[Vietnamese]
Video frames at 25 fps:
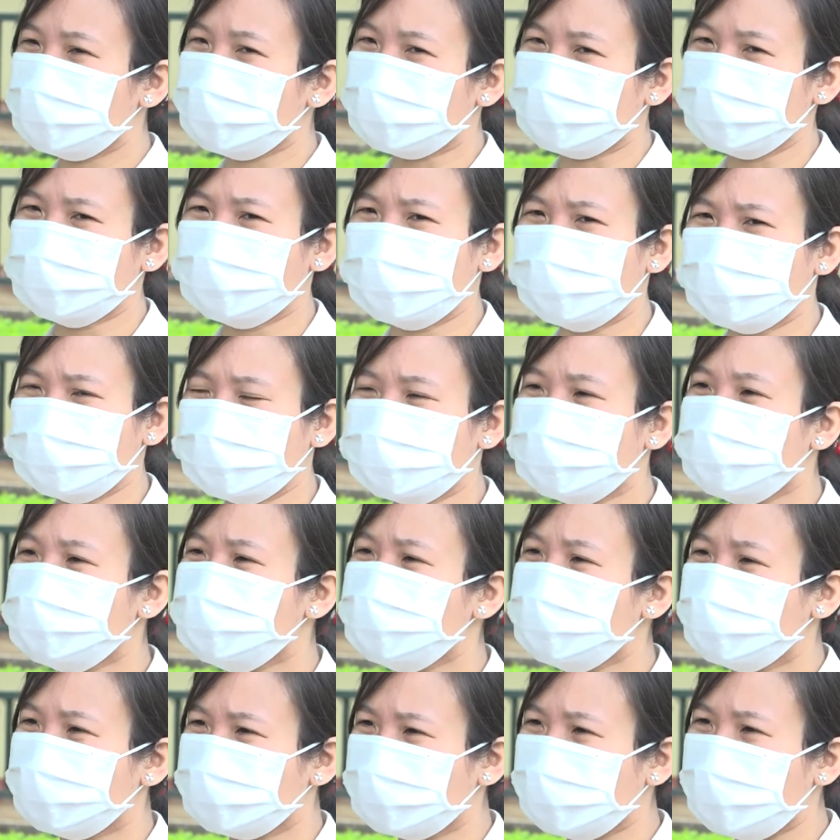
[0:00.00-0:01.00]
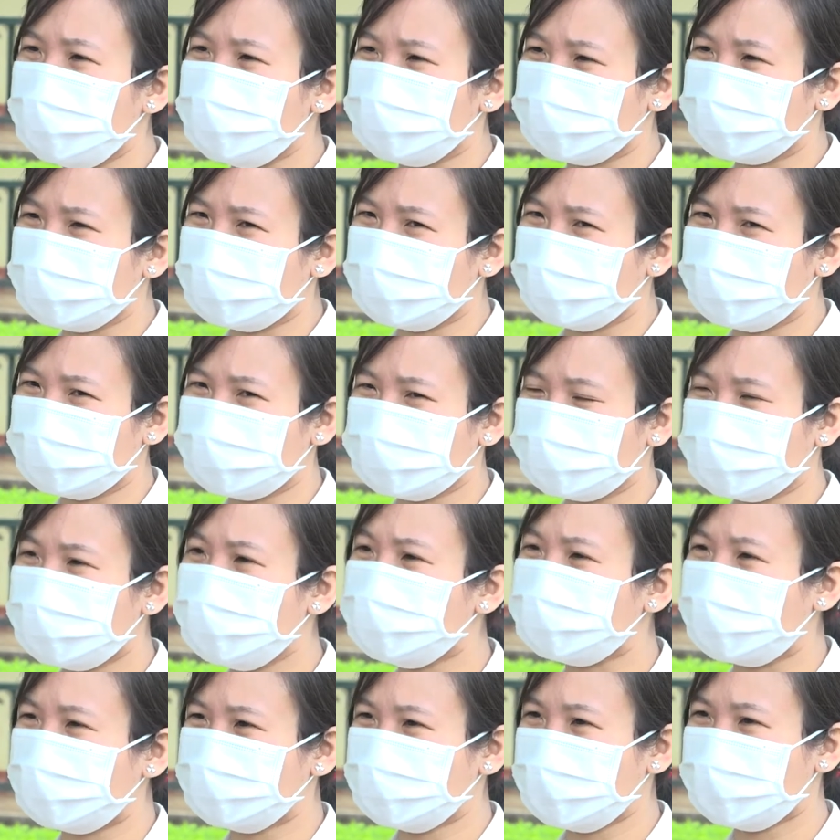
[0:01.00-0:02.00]
được ờ, giới thiệu đi học ờ,
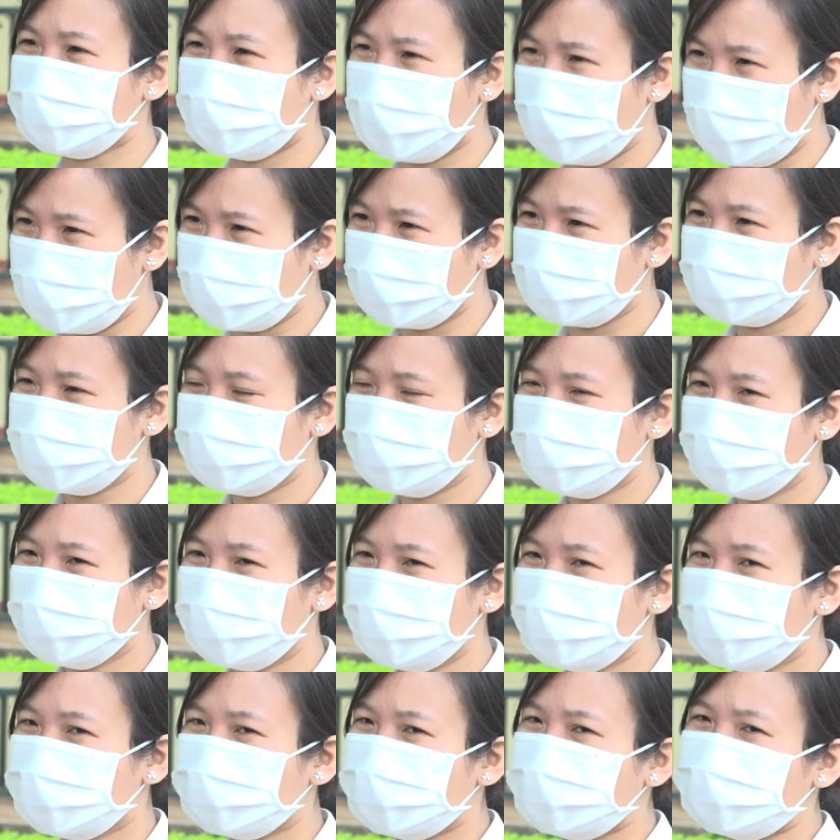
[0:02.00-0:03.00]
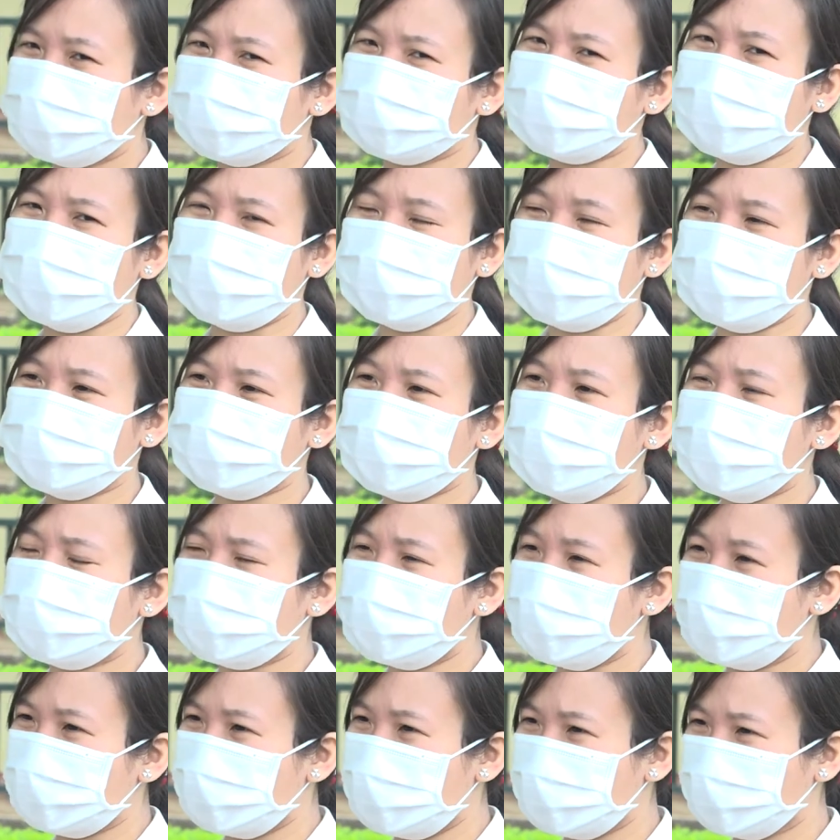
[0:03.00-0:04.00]
lớp cảm tình đảng và hiện tại em
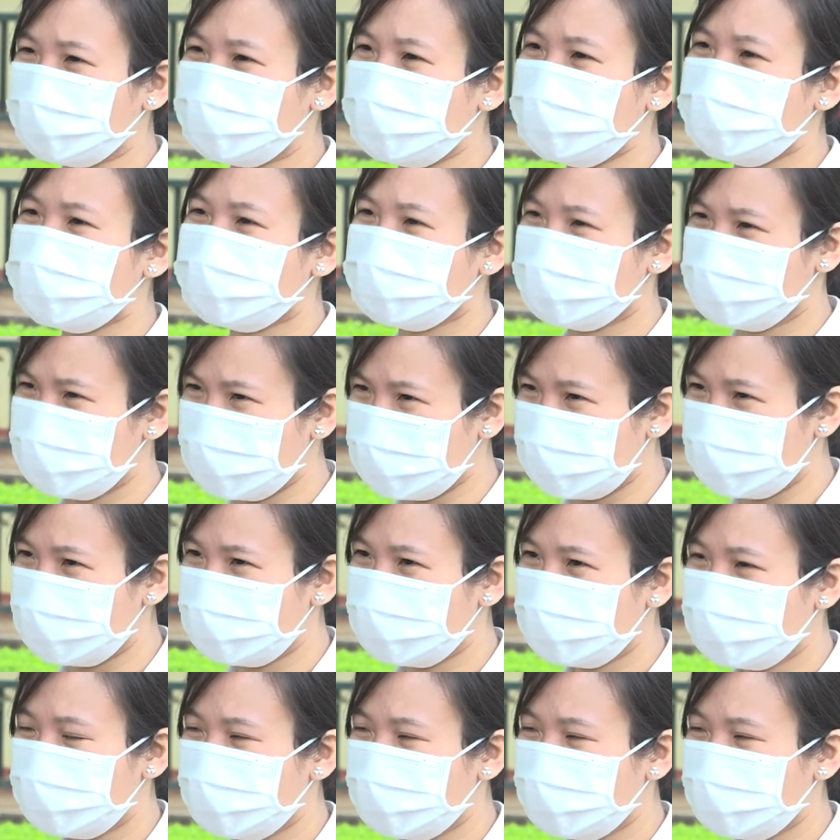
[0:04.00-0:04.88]
đang là đảng viên dự bị.